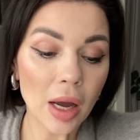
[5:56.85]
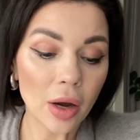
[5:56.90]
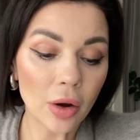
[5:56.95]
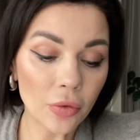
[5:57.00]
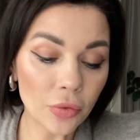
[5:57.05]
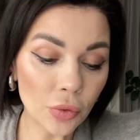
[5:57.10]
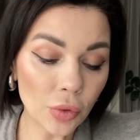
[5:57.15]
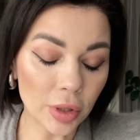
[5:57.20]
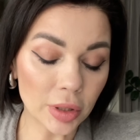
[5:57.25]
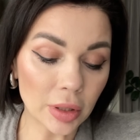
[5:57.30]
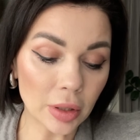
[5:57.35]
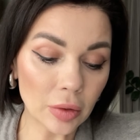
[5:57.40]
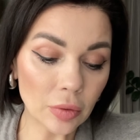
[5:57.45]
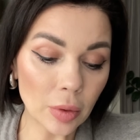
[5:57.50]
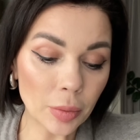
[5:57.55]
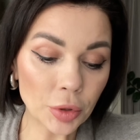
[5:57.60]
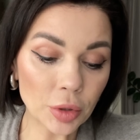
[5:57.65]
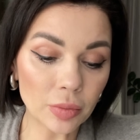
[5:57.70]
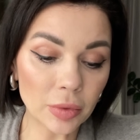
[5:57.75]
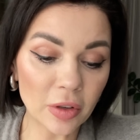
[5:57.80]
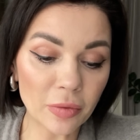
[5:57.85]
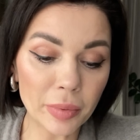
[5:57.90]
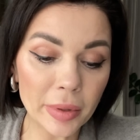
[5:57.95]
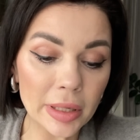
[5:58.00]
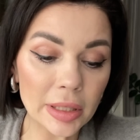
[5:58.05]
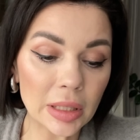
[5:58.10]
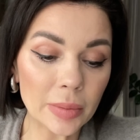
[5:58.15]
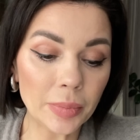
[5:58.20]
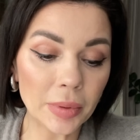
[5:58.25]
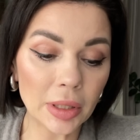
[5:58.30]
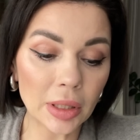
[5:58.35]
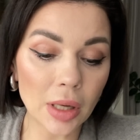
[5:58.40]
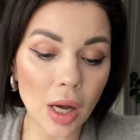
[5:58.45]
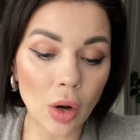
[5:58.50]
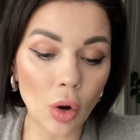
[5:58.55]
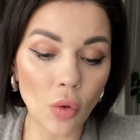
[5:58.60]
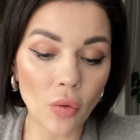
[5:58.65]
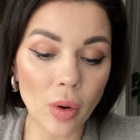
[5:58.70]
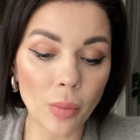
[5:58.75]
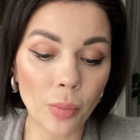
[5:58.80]
Вот, в общем-то, в принципе,
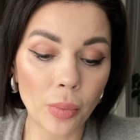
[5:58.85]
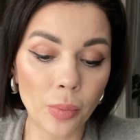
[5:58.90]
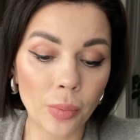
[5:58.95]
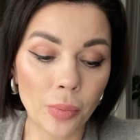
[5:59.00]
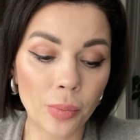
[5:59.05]
никакого